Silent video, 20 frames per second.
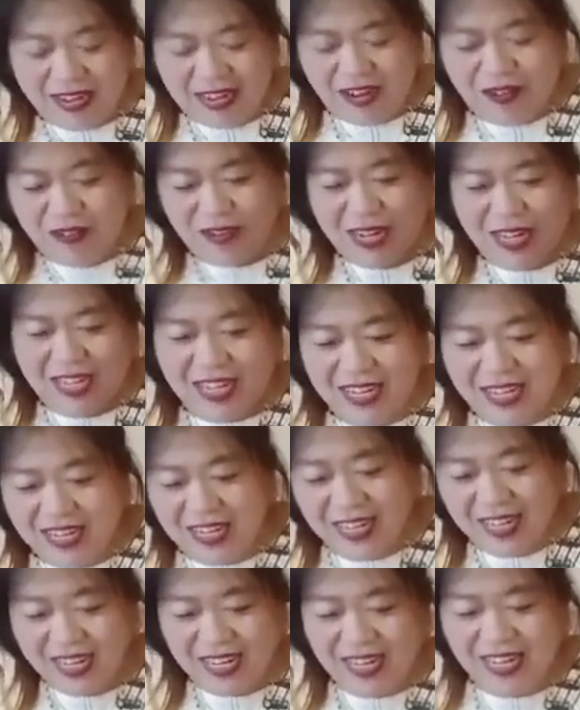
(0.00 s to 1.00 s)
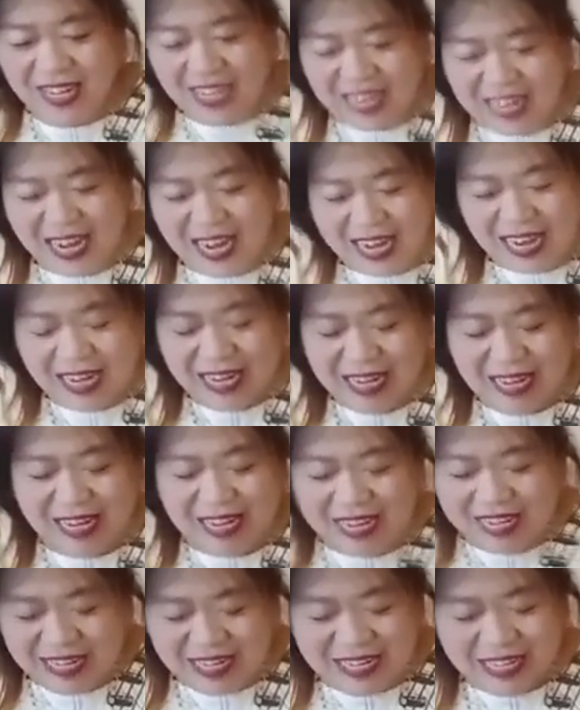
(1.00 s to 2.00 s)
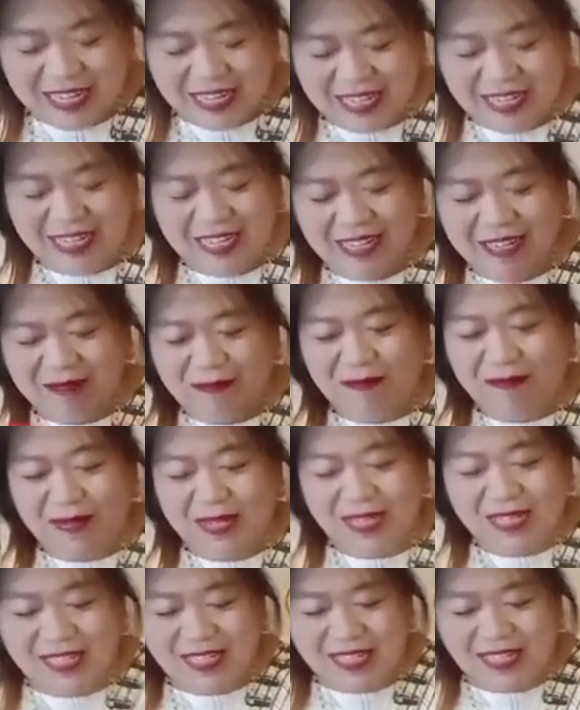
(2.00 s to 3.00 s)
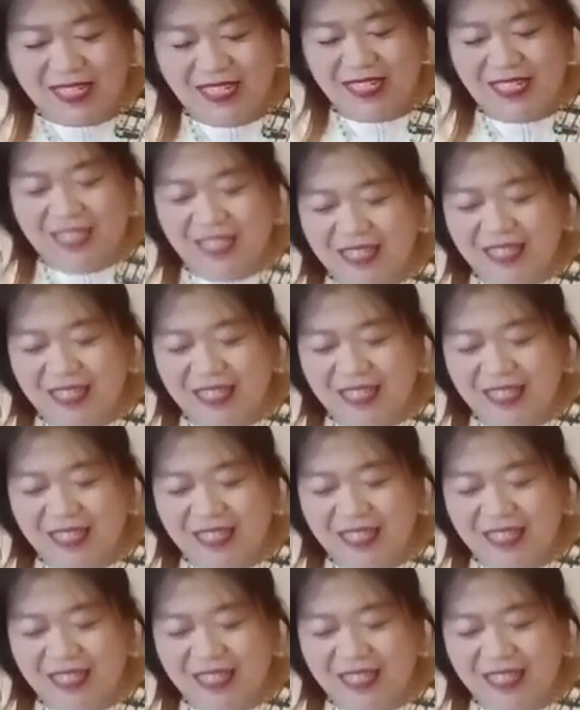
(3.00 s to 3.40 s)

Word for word: yang lebih kering dengan biji